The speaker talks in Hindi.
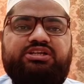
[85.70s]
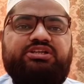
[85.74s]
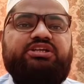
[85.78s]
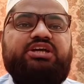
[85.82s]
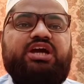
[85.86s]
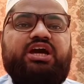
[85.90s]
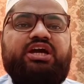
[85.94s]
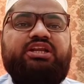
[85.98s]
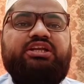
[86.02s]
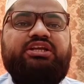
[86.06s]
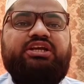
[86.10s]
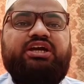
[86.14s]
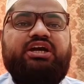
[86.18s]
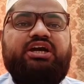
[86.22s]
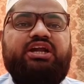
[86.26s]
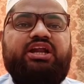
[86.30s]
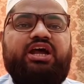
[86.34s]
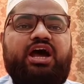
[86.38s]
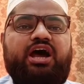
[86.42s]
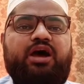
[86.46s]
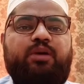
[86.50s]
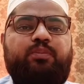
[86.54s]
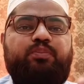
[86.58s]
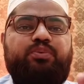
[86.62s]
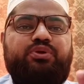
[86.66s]
यानी अगर
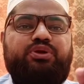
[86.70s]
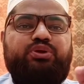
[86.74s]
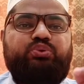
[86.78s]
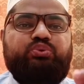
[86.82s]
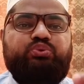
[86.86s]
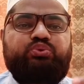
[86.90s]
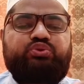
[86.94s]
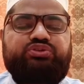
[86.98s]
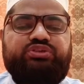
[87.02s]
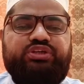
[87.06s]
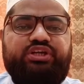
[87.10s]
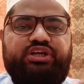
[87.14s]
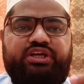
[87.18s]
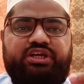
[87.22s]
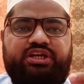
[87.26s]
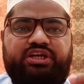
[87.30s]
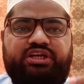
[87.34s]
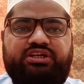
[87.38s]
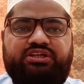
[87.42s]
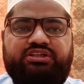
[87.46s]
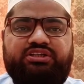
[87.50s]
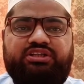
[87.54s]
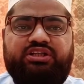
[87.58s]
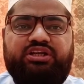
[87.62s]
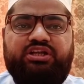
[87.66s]
आपने उस
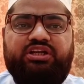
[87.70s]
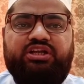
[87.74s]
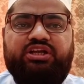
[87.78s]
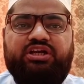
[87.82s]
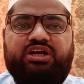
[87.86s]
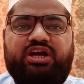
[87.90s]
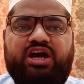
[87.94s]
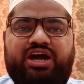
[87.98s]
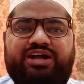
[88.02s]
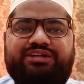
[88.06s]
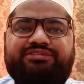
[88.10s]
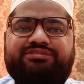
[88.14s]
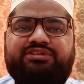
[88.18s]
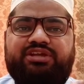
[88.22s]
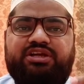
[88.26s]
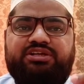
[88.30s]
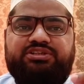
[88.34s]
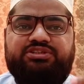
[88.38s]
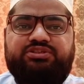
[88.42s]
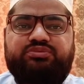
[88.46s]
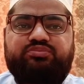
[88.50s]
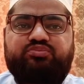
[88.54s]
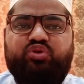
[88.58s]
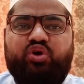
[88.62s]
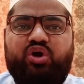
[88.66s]
एक दिन का
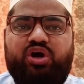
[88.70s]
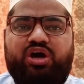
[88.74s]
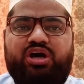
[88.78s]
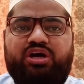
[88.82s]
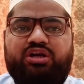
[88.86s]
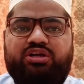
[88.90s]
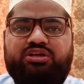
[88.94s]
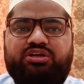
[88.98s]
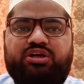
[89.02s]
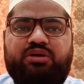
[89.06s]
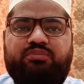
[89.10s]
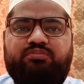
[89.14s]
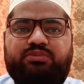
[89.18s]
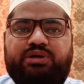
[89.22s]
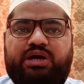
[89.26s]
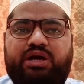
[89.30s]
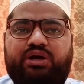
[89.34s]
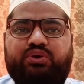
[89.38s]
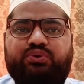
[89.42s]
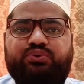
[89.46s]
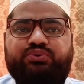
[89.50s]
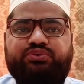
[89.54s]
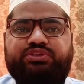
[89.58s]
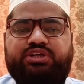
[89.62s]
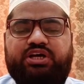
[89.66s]
दस मुहर्रम
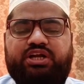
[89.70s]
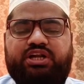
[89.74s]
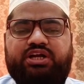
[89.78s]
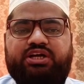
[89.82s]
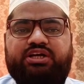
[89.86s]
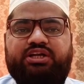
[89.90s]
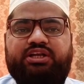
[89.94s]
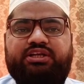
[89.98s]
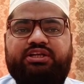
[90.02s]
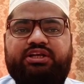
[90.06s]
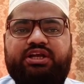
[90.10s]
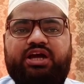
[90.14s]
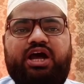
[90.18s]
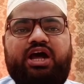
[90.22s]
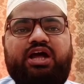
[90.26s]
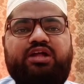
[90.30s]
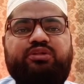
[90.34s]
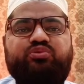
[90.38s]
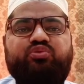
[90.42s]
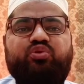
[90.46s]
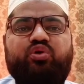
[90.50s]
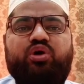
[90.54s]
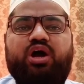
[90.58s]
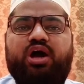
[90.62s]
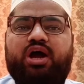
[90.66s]
का रोज़ा रख लिया
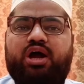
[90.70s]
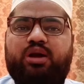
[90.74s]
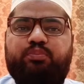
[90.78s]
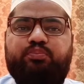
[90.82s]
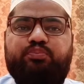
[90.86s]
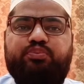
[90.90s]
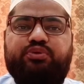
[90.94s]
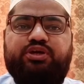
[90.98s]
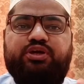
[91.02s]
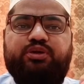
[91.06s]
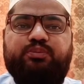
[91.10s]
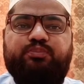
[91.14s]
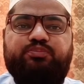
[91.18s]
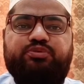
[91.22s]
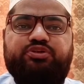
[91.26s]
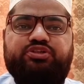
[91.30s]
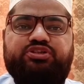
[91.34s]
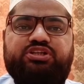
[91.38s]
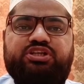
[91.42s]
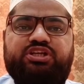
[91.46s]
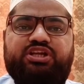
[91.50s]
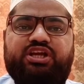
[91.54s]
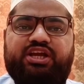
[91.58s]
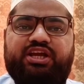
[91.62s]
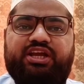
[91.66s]
तो आपके
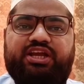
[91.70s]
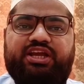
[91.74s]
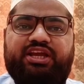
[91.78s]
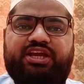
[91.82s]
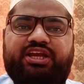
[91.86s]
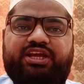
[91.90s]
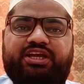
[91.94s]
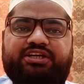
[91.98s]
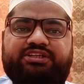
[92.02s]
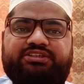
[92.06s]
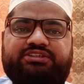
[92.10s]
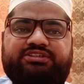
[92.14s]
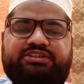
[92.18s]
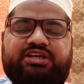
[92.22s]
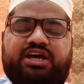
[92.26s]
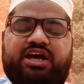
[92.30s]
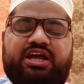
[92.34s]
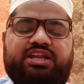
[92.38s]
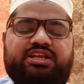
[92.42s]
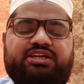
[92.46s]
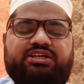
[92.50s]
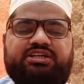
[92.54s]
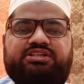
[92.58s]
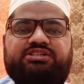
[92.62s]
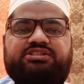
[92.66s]
पिछले एक
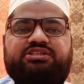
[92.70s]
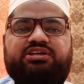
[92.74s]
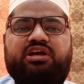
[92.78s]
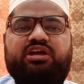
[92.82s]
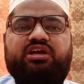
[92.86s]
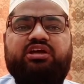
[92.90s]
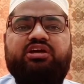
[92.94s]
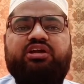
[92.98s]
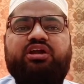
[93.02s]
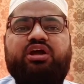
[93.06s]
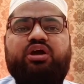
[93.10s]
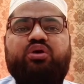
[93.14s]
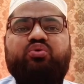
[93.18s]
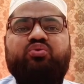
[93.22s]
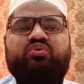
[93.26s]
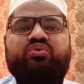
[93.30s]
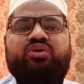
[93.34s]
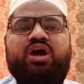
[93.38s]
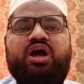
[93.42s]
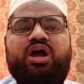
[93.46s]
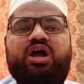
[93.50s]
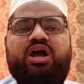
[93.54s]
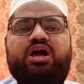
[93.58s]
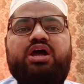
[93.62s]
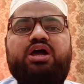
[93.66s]
साल के सगीरा
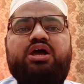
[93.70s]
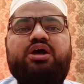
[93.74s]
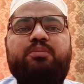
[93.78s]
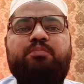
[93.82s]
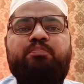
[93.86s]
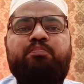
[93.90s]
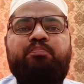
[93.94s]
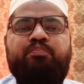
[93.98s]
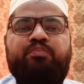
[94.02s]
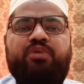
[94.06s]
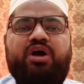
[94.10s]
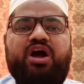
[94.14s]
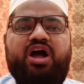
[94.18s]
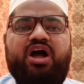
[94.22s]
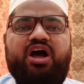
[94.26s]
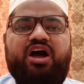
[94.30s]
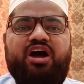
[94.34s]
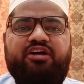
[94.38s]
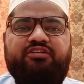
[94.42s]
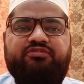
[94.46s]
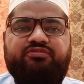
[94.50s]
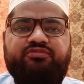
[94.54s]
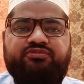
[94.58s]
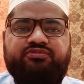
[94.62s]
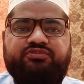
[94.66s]
गुना
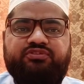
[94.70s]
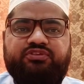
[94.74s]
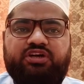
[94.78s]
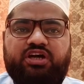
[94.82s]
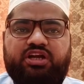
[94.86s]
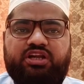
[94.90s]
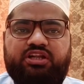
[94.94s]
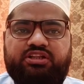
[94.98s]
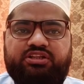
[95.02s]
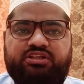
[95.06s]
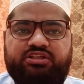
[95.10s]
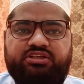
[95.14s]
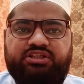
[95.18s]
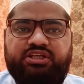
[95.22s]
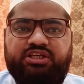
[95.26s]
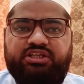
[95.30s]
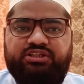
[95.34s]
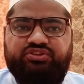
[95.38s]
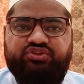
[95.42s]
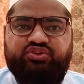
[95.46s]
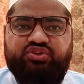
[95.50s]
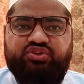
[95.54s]
माफ़ कर दिए